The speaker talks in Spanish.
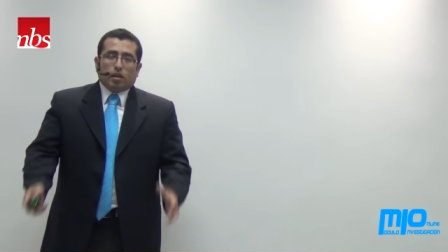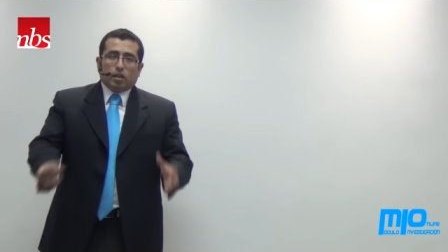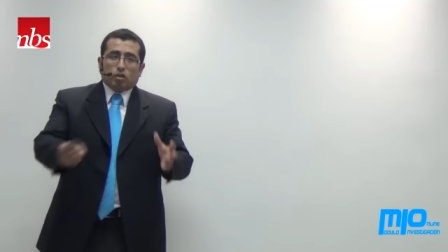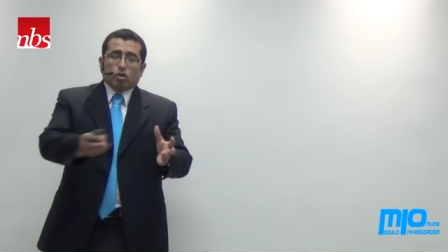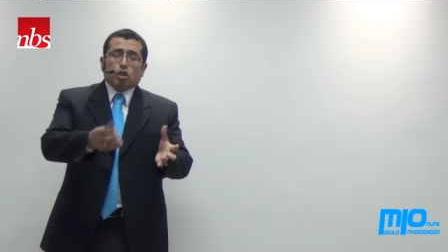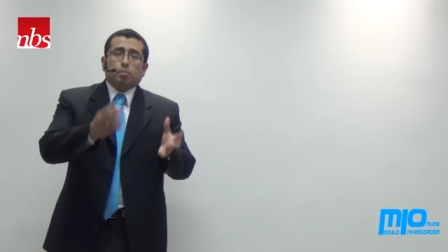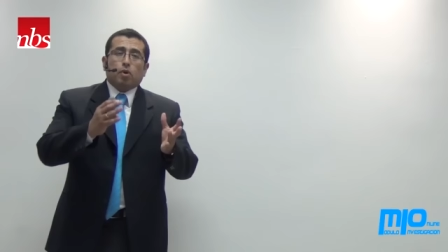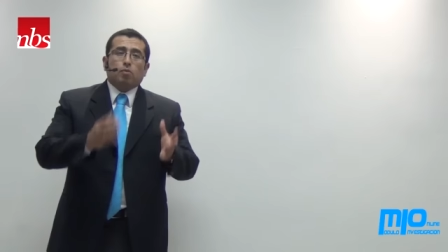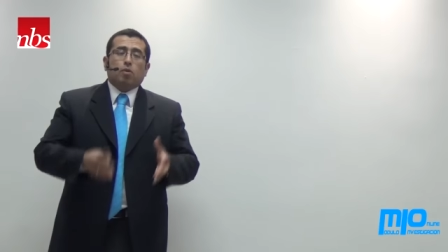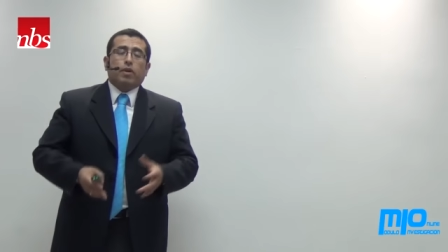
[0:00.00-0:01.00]
Y entonces
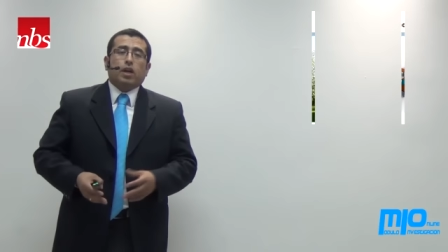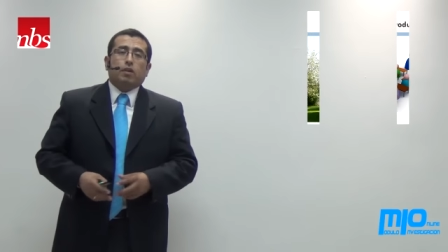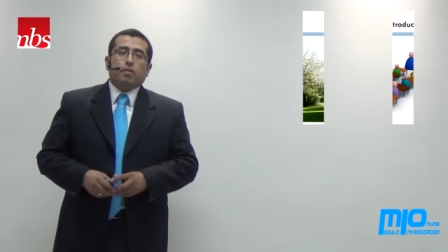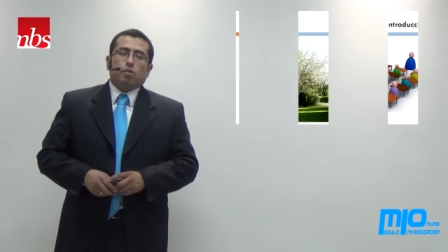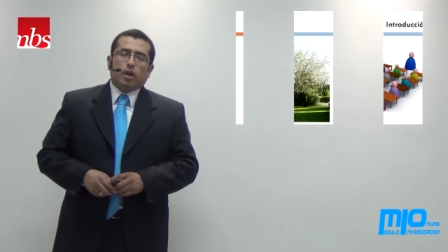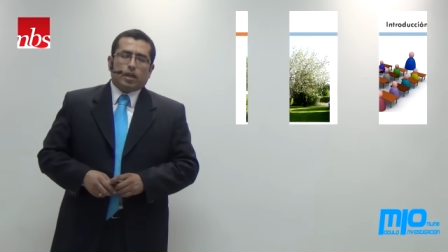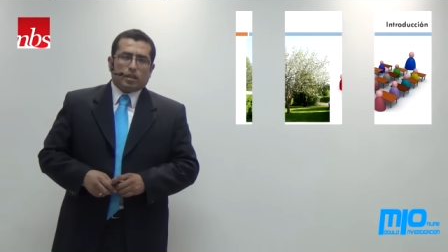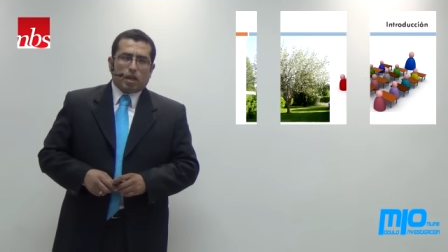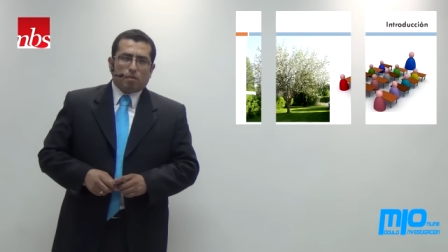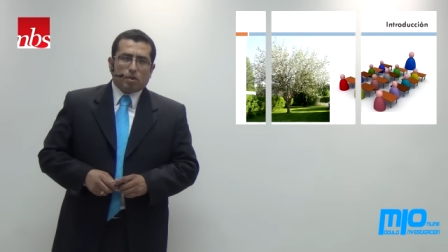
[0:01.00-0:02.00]
podemos ver en las figuras que
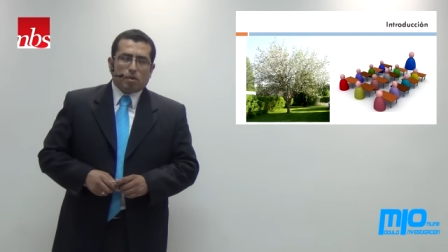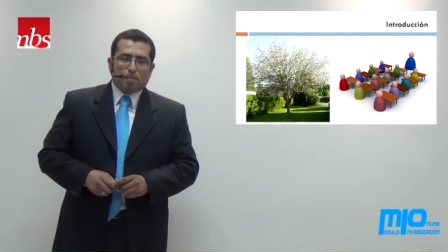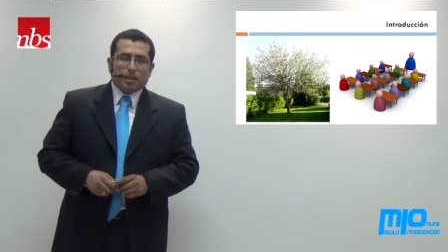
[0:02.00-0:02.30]
tenemos en